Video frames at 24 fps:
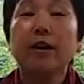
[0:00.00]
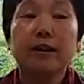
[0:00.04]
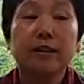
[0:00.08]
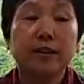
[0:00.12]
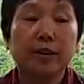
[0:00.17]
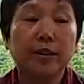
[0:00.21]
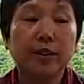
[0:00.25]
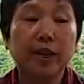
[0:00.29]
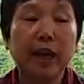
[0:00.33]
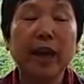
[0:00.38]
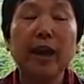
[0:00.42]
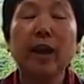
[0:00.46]

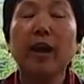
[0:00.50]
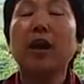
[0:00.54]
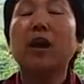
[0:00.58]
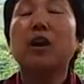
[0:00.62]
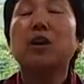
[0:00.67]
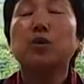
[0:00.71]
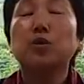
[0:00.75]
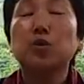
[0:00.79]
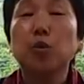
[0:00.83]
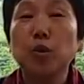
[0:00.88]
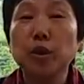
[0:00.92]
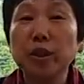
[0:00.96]
그런데
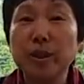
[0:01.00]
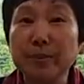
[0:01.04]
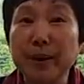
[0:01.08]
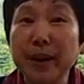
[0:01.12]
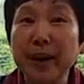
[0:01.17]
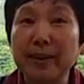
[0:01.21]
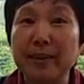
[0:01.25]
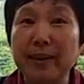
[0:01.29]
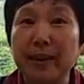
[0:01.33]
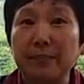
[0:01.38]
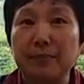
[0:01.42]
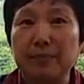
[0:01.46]

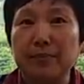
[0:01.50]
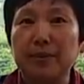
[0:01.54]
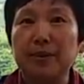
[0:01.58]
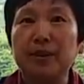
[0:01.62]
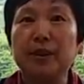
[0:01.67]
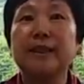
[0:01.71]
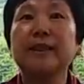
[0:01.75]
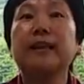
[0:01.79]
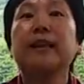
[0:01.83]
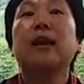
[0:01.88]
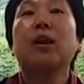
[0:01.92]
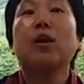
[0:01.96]
조심해야 될
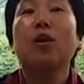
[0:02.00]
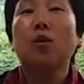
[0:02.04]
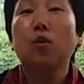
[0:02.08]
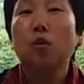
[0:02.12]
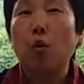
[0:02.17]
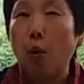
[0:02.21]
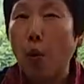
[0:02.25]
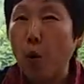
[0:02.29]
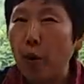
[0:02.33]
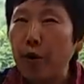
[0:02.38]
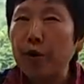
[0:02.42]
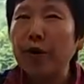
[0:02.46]
분은
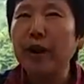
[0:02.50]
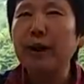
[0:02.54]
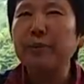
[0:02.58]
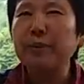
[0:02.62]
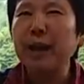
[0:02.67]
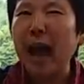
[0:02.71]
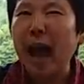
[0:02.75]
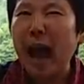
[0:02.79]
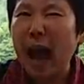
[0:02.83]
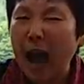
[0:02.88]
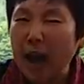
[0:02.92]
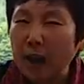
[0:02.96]

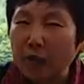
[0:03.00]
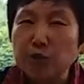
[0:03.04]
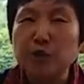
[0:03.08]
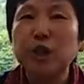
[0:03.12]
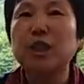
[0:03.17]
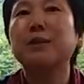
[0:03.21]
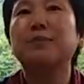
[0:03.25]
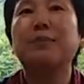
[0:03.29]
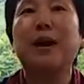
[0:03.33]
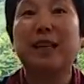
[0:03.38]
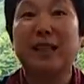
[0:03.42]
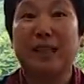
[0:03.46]
고혈압이 아주
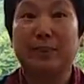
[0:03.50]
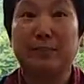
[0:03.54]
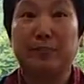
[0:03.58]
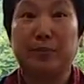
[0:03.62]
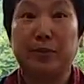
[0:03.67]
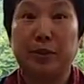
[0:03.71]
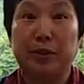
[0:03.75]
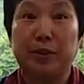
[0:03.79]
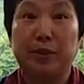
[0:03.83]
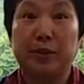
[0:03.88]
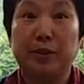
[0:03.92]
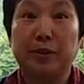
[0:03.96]
심하신
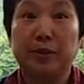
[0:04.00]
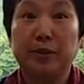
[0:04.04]
분,